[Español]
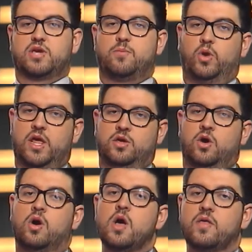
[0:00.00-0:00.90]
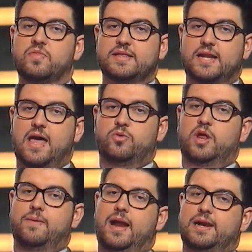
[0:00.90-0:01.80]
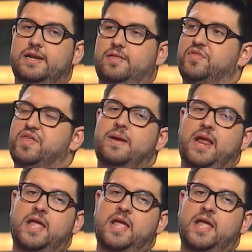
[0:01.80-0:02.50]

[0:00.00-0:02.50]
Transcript: a ese Moriño detrás de Uribarri, de José María